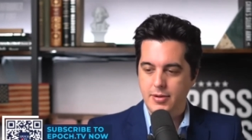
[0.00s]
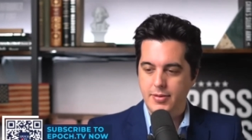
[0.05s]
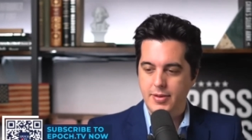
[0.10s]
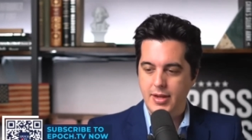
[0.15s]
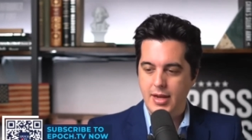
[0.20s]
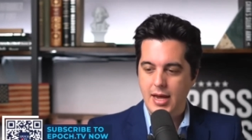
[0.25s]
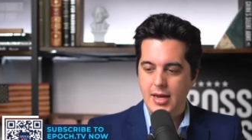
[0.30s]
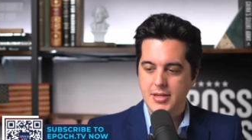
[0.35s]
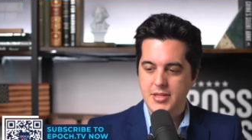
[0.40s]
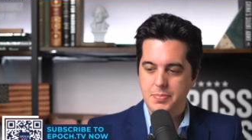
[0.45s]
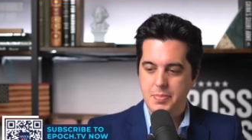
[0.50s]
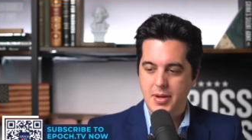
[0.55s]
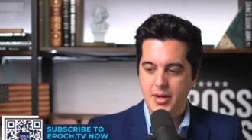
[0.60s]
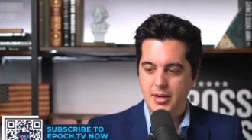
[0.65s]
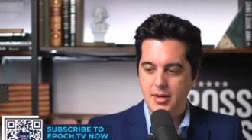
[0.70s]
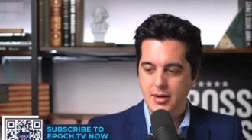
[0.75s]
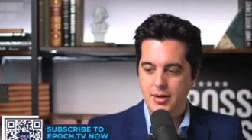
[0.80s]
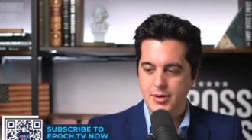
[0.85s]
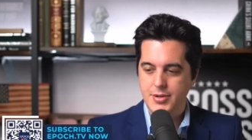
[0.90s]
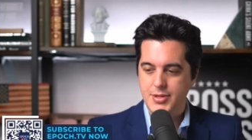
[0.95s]
Intralcio
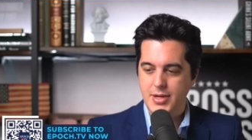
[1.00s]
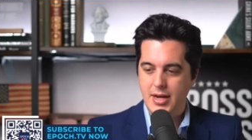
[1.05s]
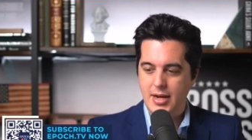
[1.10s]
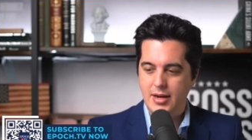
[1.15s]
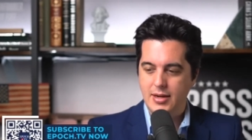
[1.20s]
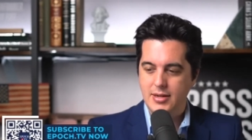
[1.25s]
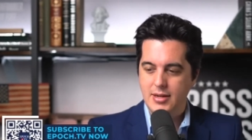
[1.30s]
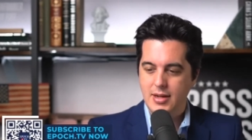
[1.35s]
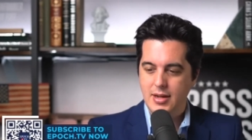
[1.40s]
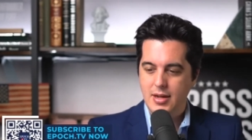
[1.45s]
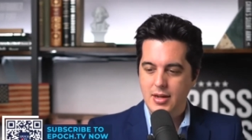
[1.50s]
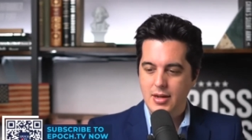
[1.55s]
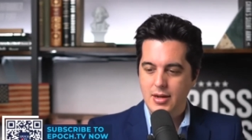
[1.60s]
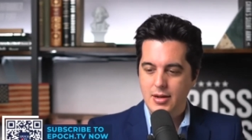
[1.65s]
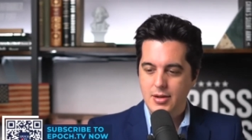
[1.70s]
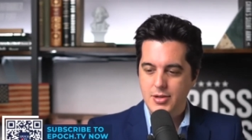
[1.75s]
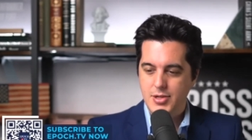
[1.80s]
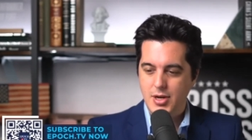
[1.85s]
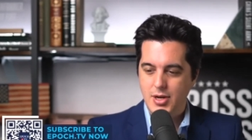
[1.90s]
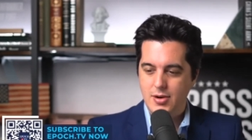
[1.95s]
alla giustizia,
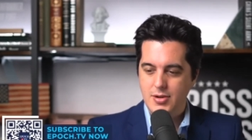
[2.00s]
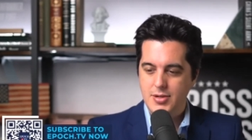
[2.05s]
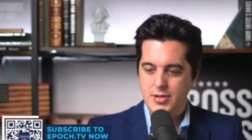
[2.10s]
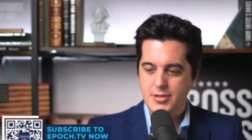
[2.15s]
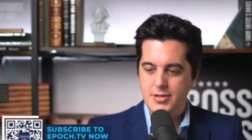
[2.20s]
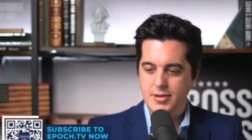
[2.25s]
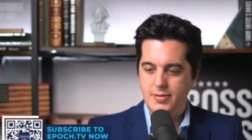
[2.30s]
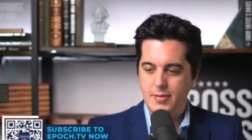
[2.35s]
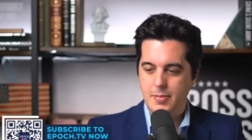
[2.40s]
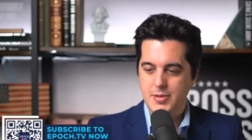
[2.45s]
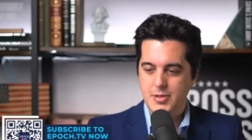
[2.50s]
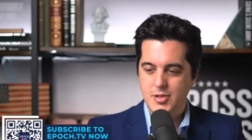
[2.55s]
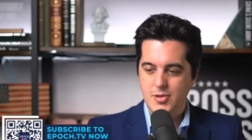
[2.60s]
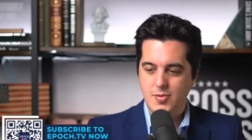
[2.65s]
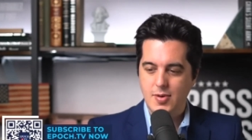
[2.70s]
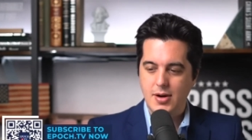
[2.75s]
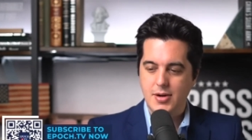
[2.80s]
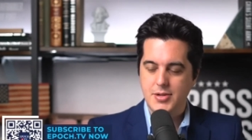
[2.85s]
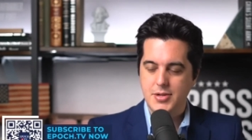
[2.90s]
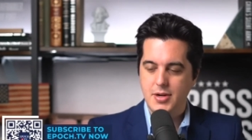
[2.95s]
distruzione
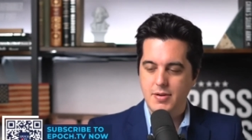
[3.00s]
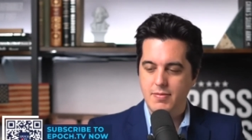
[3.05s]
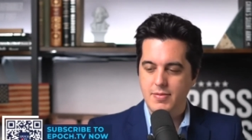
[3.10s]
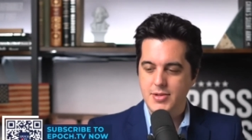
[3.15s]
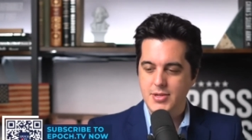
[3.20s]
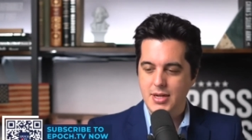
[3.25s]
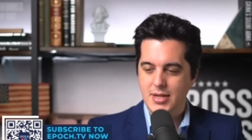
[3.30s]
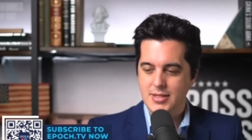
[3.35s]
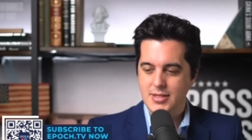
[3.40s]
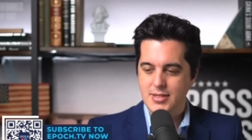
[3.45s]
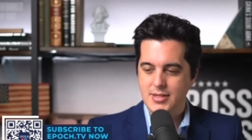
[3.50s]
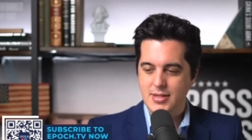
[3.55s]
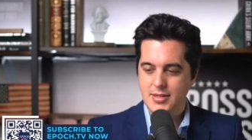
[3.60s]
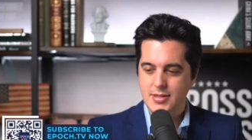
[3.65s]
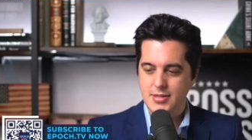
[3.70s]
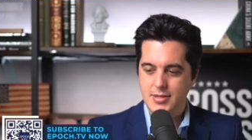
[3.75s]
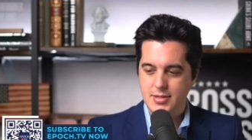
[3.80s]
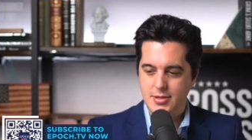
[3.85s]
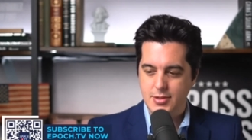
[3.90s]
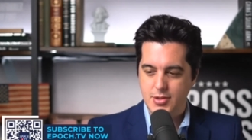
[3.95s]
o falsificazione
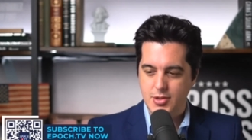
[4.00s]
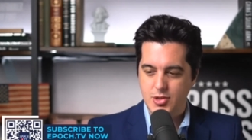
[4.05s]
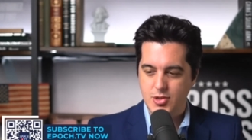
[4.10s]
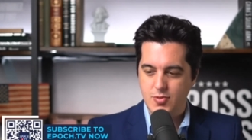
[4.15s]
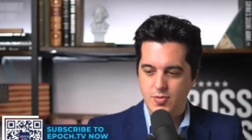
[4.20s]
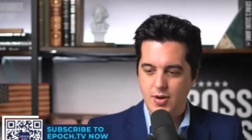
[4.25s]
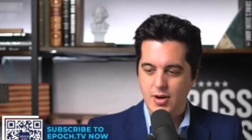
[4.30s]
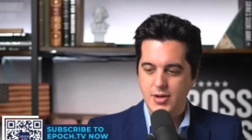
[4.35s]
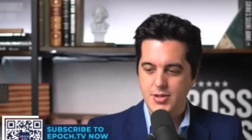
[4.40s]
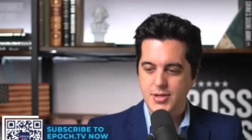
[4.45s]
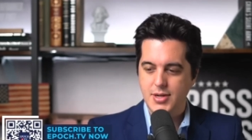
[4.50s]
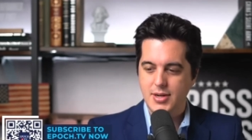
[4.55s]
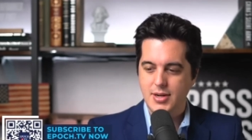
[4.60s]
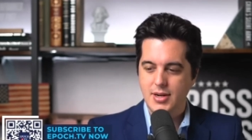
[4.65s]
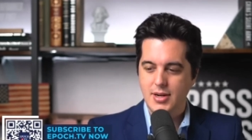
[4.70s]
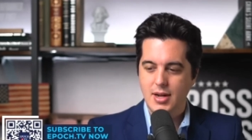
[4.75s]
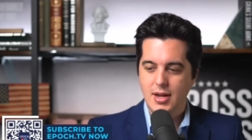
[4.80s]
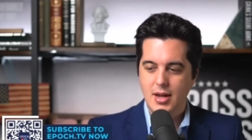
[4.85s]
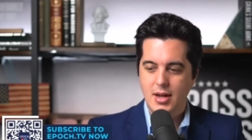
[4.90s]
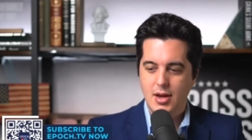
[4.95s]
di documenti,
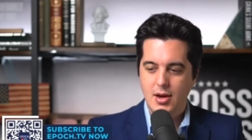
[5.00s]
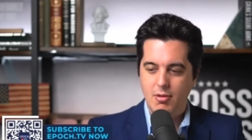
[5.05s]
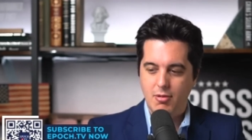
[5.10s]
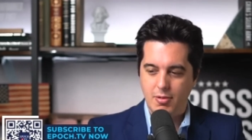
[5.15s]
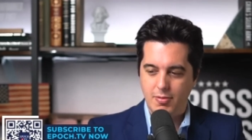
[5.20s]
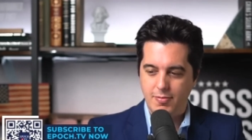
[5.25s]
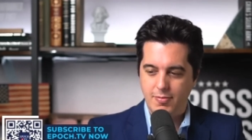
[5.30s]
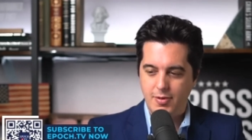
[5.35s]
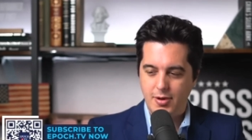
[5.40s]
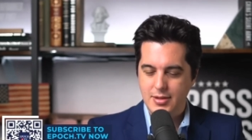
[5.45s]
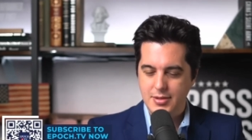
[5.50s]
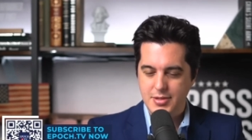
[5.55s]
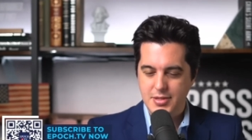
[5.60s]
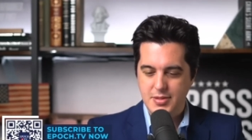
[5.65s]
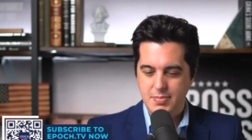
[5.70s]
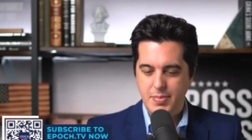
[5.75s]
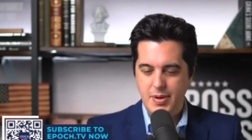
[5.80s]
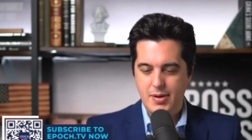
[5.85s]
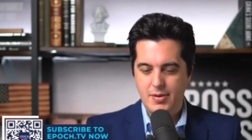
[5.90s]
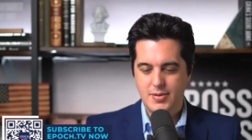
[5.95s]

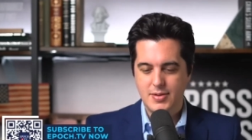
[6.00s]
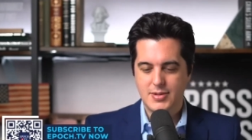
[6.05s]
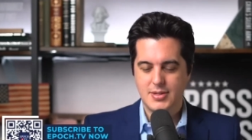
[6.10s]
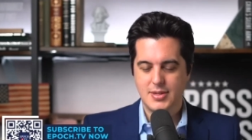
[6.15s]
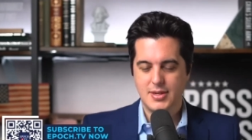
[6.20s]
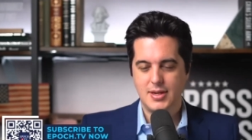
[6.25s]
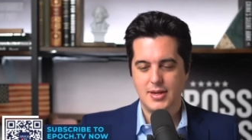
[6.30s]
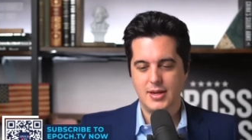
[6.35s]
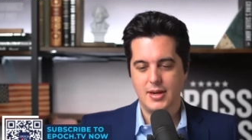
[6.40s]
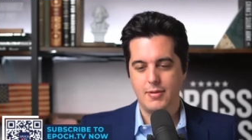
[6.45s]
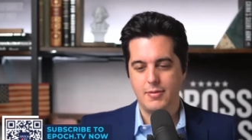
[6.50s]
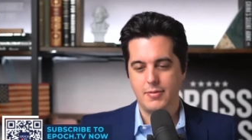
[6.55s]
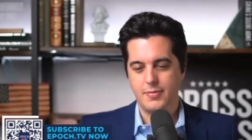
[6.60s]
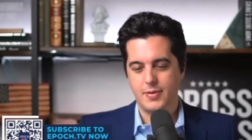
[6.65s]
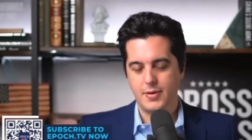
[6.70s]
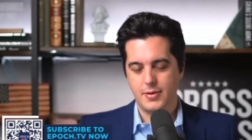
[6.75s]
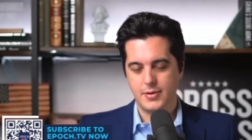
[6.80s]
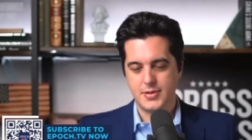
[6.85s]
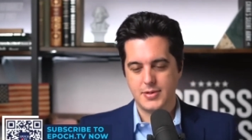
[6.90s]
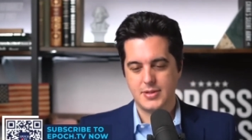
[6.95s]
associazione a delinquere e
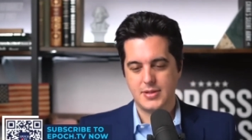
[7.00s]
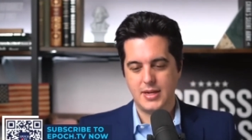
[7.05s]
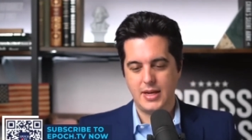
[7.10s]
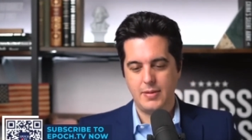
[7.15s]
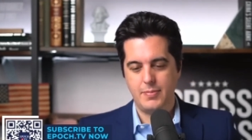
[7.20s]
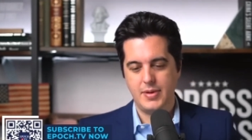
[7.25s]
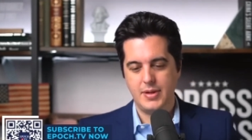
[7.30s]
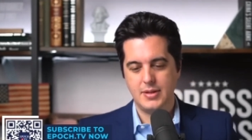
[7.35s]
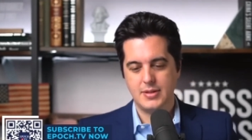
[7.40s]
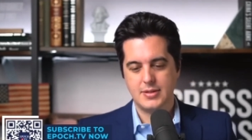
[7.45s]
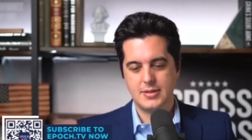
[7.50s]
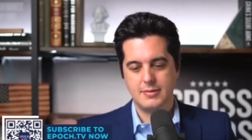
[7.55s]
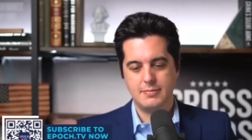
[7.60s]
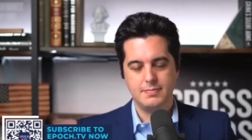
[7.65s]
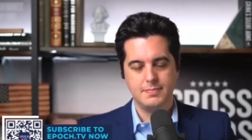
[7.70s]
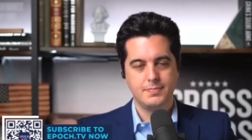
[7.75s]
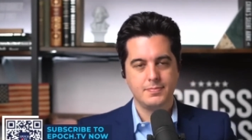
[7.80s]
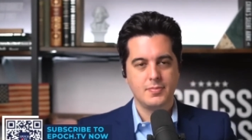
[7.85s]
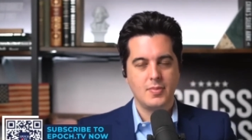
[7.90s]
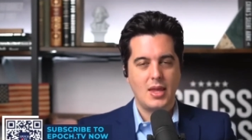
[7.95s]
false
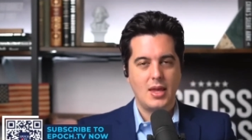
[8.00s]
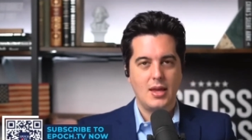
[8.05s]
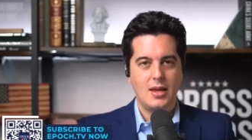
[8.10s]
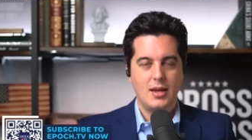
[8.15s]
dichiarazioni.